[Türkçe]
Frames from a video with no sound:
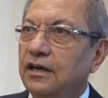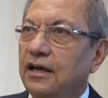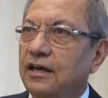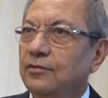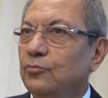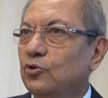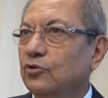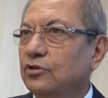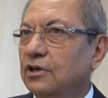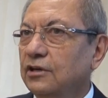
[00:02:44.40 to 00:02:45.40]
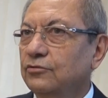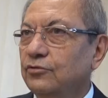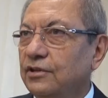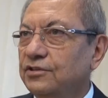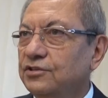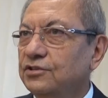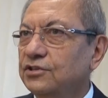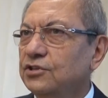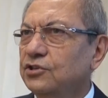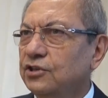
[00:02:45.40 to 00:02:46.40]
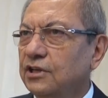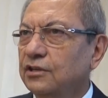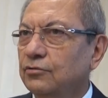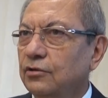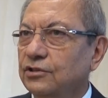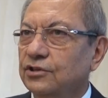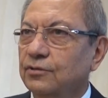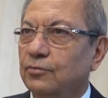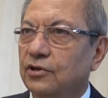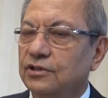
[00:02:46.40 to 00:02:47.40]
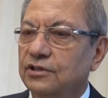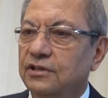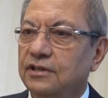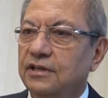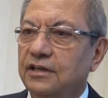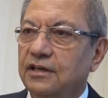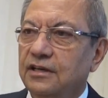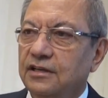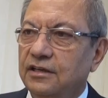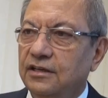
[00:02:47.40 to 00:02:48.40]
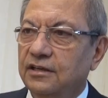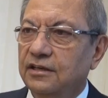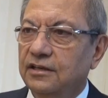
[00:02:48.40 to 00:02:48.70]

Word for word: en büyük kağıt üreticisi şirket olacak burası. Ee,